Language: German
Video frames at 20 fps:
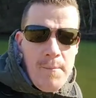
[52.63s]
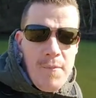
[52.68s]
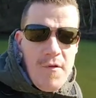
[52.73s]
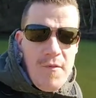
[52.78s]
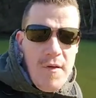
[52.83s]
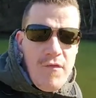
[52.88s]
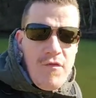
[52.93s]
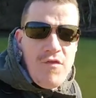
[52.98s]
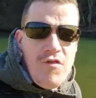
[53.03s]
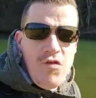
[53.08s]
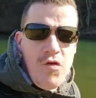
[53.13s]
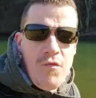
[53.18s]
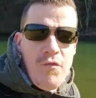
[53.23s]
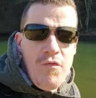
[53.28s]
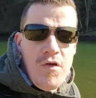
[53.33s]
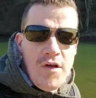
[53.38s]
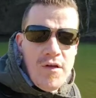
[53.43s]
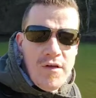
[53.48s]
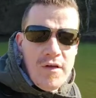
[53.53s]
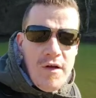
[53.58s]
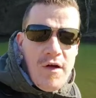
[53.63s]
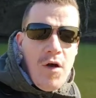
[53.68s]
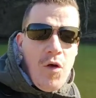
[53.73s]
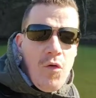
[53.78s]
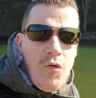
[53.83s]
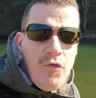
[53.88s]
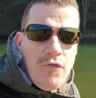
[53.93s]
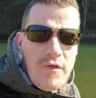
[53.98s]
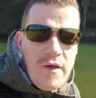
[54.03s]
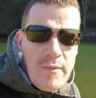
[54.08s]
bewaffnete Konflikte
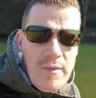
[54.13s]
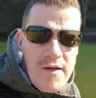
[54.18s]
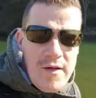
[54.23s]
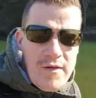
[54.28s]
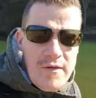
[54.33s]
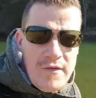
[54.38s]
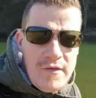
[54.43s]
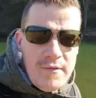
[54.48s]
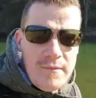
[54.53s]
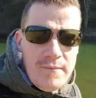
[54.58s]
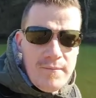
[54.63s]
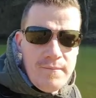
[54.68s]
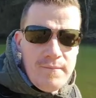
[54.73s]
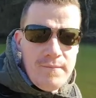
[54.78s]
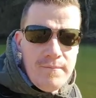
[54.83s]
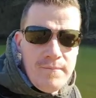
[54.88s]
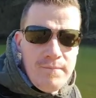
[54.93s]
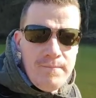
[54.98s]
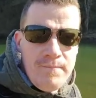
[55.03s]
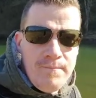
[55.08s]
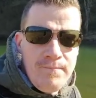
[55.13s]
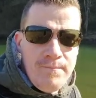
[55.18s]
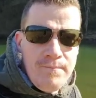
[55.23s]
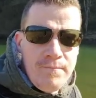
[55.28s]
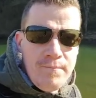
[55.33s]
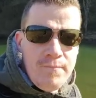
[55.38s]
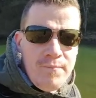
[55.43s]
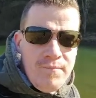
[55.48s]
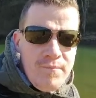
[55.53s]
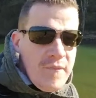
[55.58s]
auf der Welt.
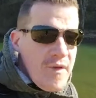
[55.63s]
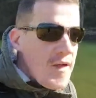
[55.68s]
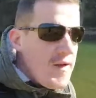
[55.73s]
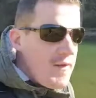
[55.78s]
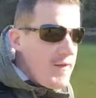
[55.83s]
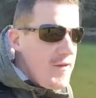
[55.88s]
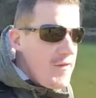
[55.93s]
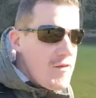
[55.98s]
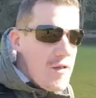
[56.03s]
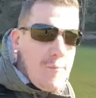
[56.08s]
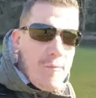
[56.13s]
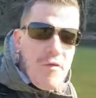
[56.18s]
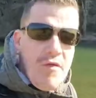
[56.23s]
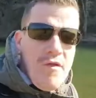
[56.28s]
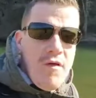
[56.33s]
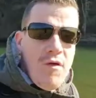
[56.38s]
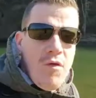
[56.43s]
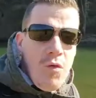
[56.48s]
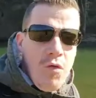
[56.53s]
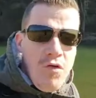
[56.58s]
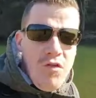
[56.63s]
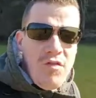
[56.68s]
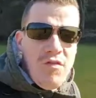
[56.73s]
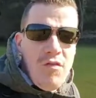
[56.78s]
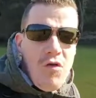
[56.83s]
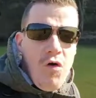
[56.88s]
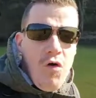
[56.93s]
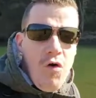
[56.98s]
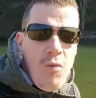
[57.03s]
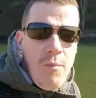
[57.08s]
Dies hat bisher
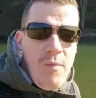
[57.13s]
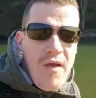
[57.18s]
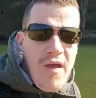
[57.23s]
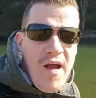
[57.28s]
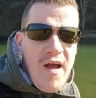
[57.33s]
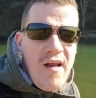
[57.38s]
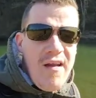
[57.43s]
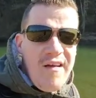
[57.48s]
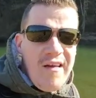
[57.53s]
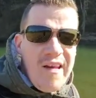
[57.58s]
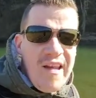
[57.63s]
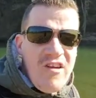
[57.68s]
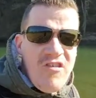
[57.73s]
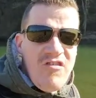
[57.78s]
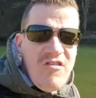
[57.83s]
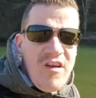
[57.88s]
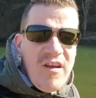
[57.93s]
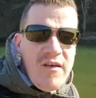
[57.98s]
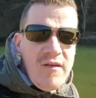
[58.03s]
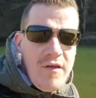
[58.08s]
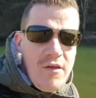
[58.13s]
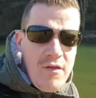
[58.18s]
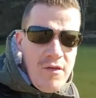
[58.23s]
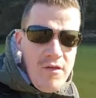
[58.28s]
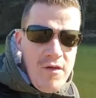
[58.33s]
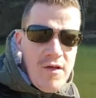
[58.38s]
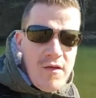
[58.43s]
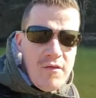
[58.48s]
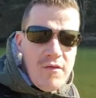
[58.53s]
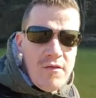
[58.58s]
uns Europäer nicht
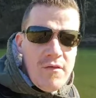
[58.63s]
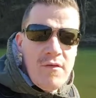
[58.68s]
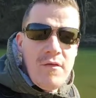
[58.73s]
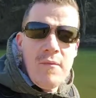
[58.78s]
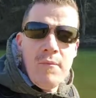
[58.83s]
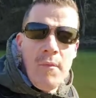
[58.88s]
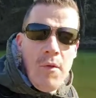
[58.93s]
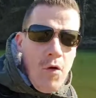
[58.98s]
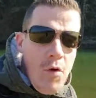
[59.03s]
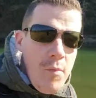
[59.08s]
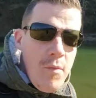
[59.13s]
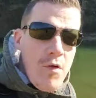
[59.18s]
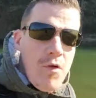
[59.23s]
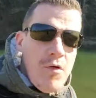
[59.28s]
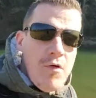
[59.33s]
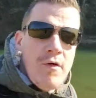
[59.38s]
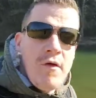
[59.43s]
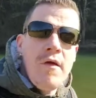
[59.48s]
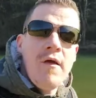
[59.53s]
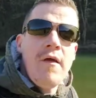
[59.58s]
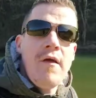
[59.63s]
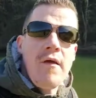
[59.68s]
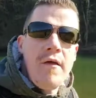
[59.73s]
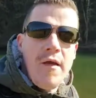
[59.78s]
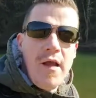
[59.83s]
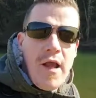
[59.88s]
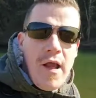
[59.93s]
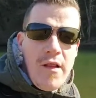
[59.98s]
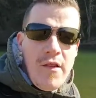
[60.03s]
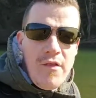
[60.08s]
interessiert. Warum auch?
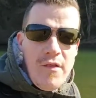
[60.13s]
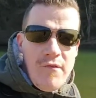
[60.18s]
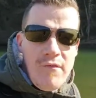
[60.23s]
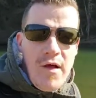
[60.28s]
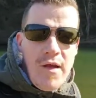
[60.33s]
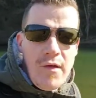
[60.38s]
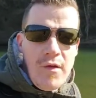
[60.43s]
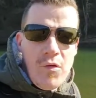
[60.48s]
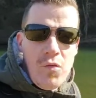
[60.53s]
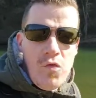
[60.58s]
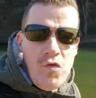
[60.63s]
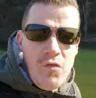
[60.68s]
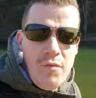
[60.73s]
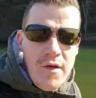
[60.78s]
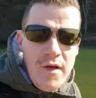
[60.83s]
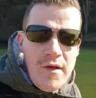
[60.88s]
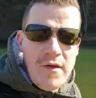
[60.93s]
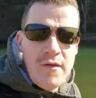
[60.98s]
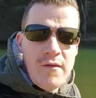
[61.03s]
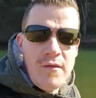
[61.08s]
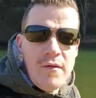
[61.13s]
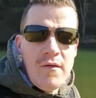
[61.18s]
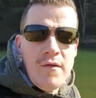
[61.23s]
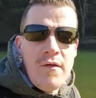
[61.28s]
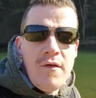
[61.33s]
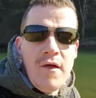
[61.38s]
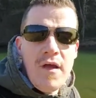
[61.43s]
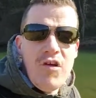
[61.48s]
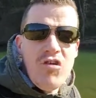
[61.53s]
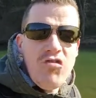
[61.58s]
Es ist ja weit genug weg.
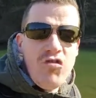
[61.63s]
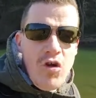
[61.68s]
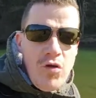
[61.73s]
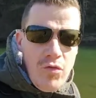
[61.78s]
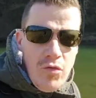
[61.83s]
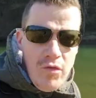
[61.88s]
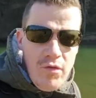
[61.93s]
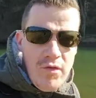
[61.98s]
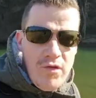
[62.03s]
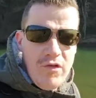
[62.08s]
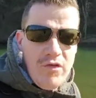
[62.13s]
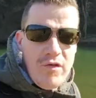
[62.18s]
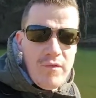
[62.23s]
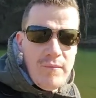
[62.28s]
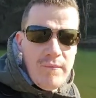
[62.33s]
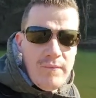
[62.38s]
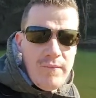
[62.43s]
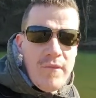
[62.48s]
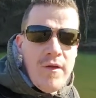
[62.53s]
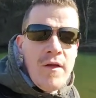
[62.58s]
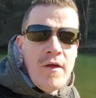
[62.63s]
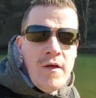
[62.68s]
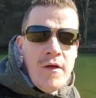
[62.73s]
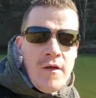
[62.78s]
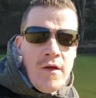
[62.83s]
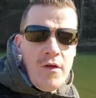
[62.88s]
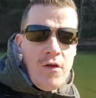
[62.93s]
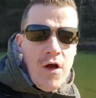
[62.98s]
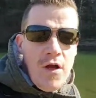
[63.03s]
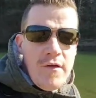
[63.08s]
Er stört uns nicht.
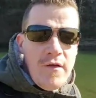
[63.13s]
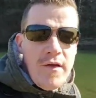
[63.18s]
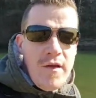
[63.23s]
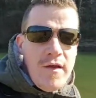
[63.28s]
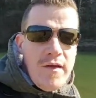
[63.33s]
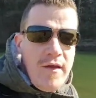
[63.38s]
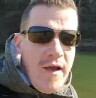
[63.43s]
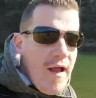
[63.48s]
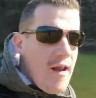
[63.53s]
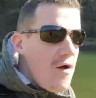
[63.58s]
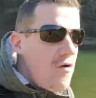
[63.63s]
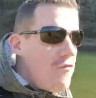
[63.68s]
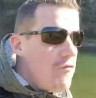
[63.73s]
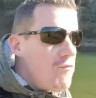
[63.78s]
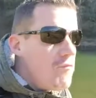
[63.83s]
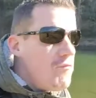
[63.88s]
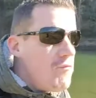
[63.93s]
Leute, egal auf